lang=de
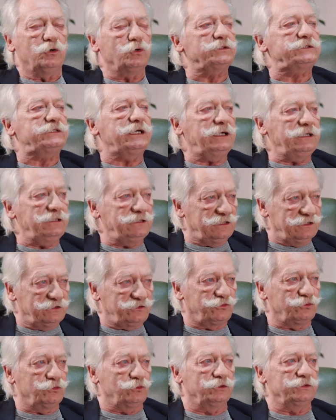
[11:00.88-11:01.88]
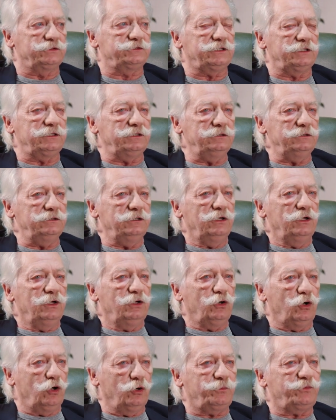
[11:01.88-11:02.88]
und danach zu urteilen,
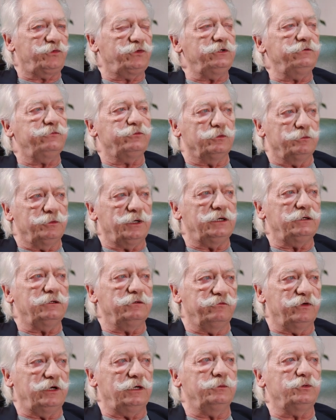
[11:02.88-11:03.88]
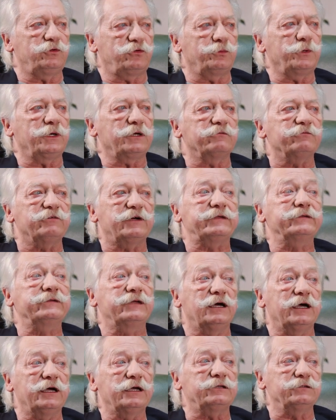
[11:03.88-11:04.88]
ob sie für meinen Werbezweck wann
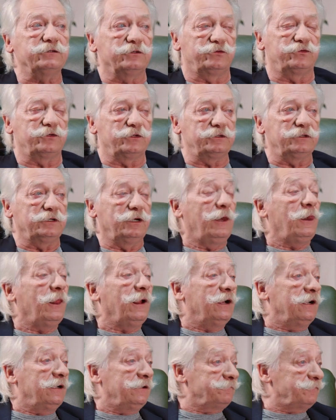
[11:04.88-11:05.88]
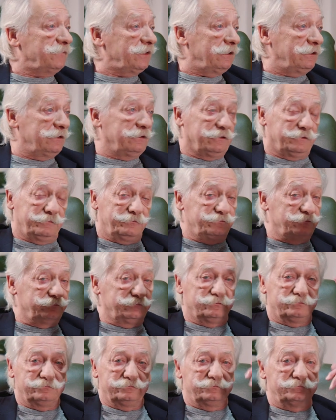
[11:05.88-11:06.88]
geeignet sind. Mhm. Äh,
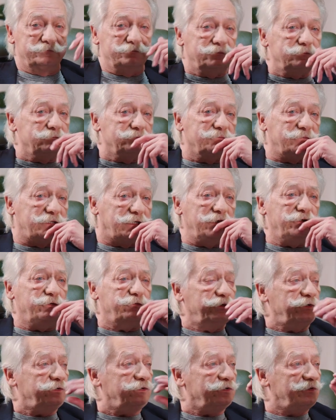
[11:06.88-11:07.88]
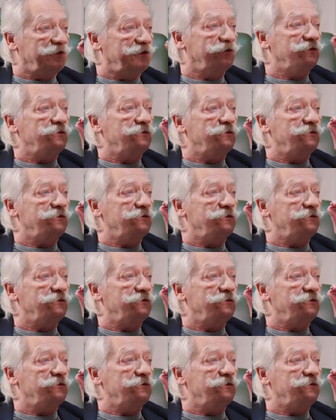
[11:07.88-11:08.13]
ganz wichtig, die